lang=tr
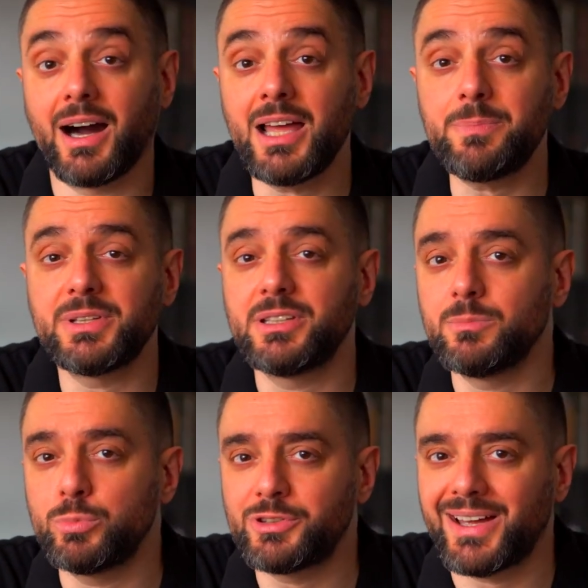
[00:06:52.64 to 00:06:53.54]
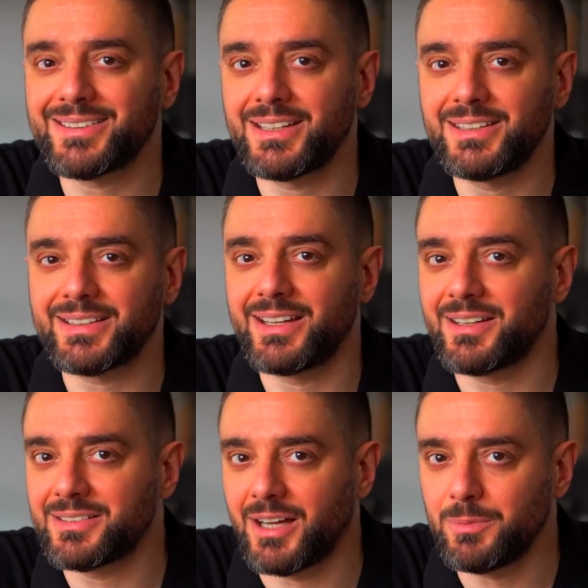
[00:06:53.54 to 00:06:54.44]
iPad'in bu tarz yeniliklere
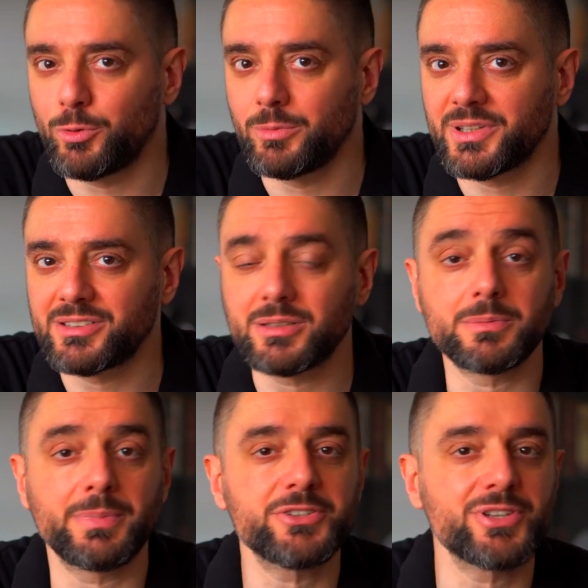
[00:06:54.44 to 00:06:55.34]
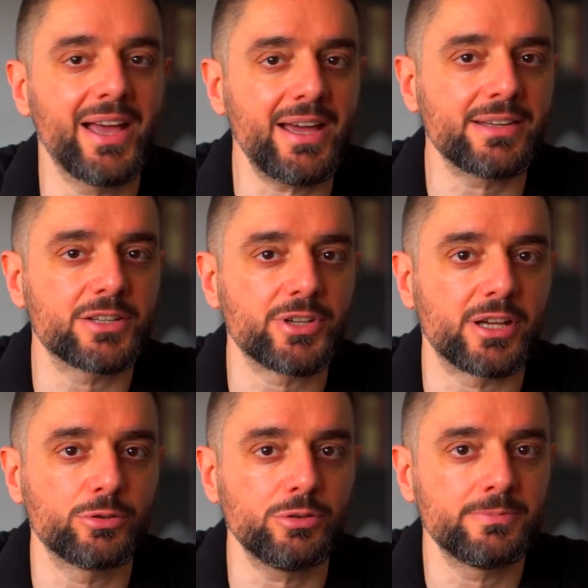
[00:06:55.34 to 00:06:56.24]
sahip olması bence her
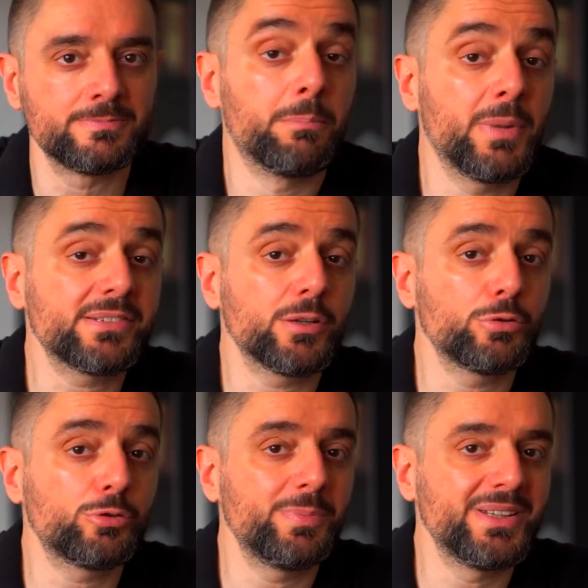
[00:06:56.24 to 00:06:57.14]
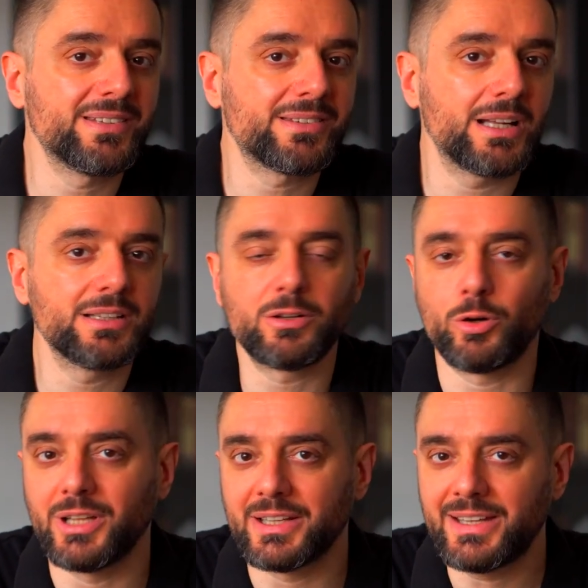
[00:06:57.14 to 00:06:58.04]
geçen gün masaüstü bilgisayarlara
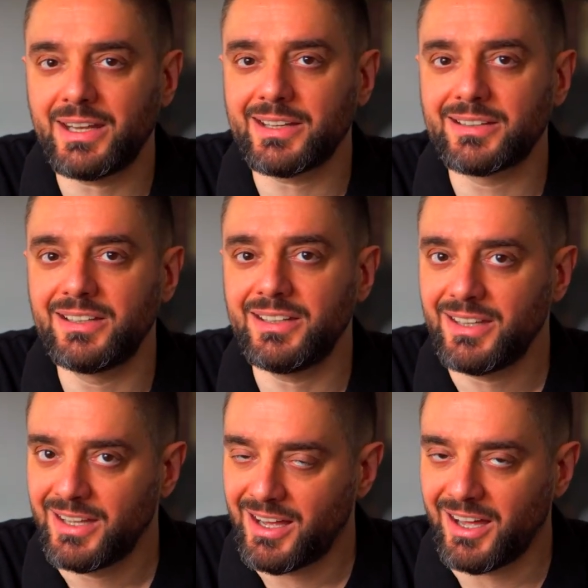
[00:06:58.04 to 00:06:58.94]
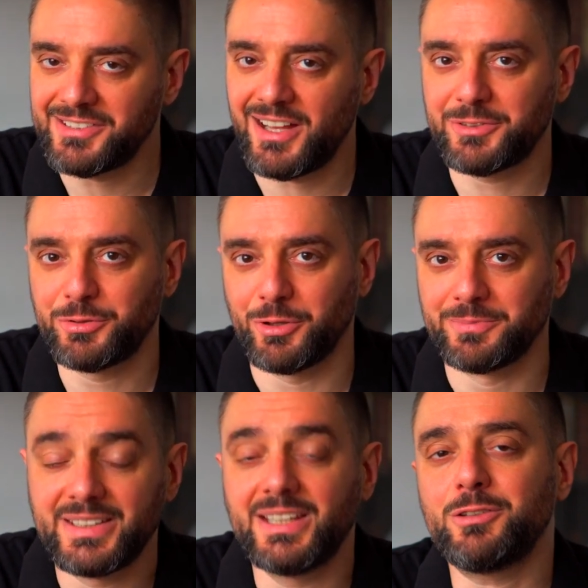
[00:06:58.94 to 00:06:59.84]
olan gerekliliği azaltıyor.
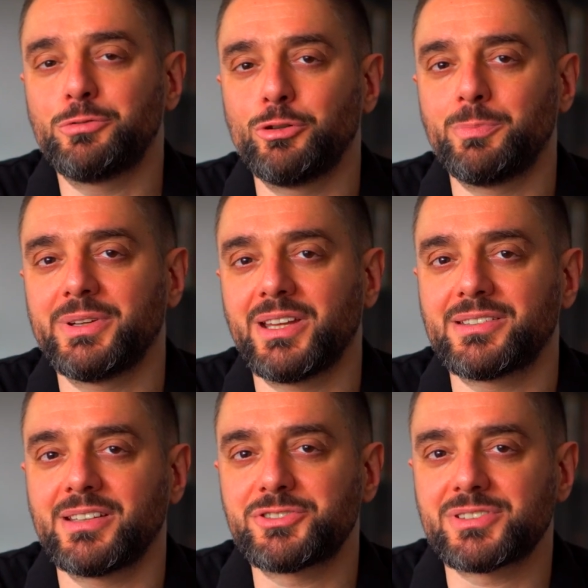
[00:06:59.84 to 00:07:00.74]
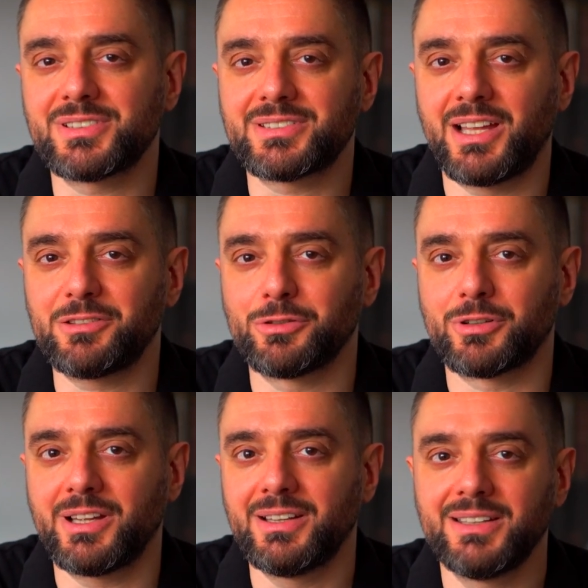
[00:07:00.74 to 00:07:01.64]
Yeni sürüm piyasaya çıktıktan
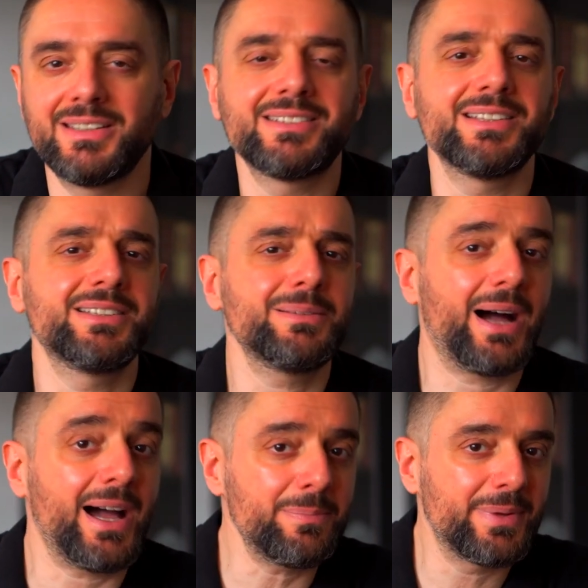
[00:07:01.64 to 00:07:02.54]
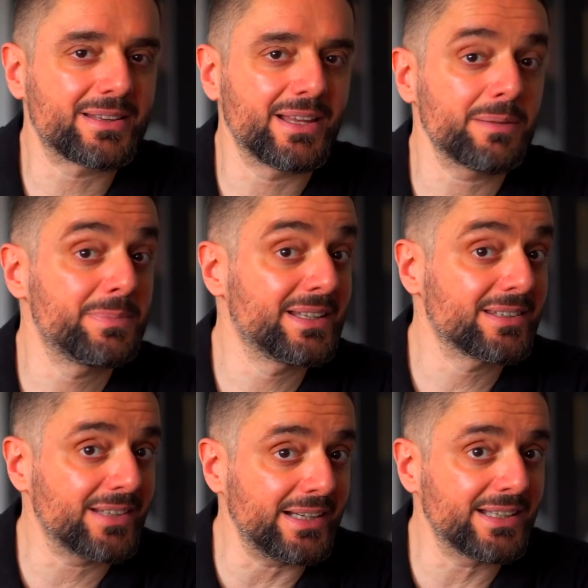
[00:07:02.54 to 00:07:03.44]
sonra Sanırım iPad'ler
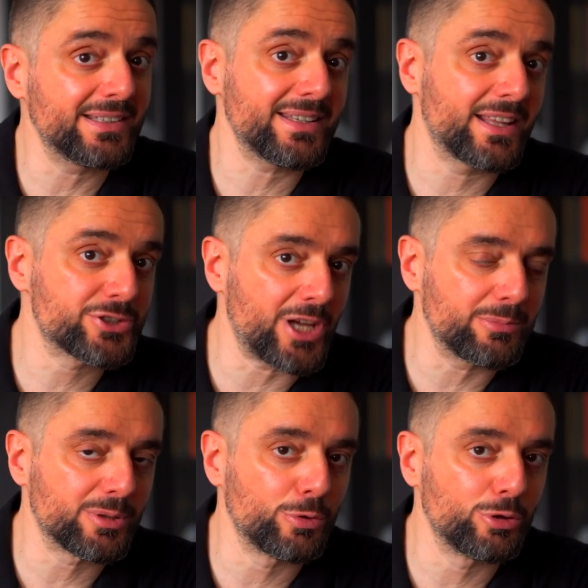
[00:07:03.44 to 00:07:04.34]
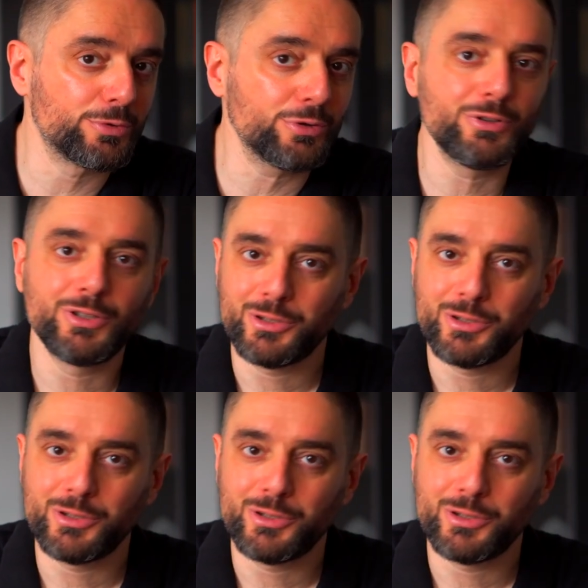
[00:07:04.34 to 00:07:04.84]
bilgisayar yerine geçer mi bölümünün